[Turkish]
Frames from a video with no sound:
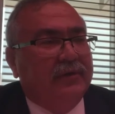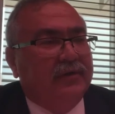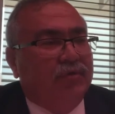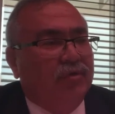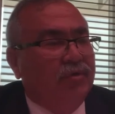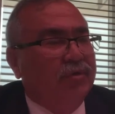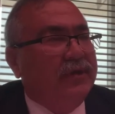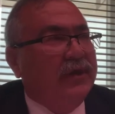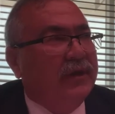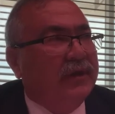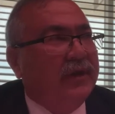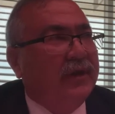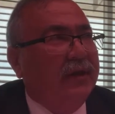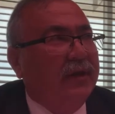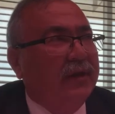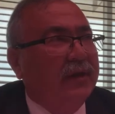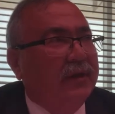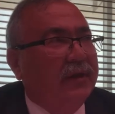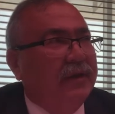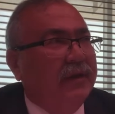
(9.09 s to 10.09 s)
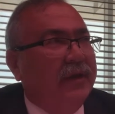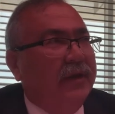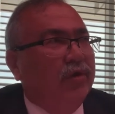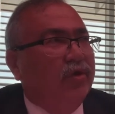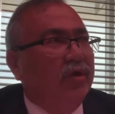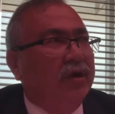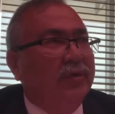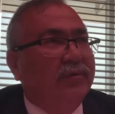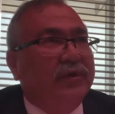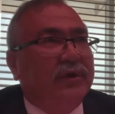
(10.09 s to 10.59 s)
Türkiye'de
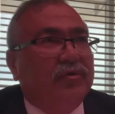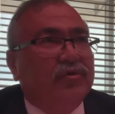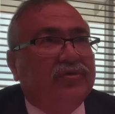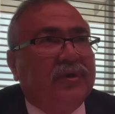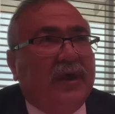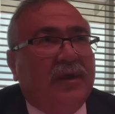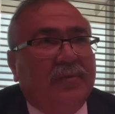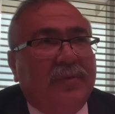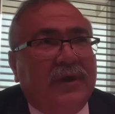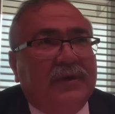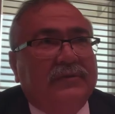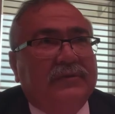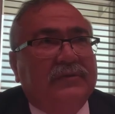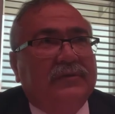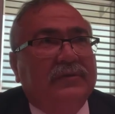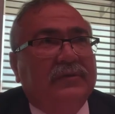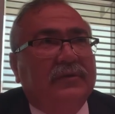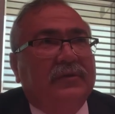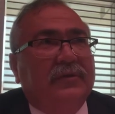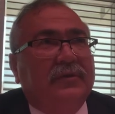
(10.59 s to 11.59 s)
ekonomi de düzelmez,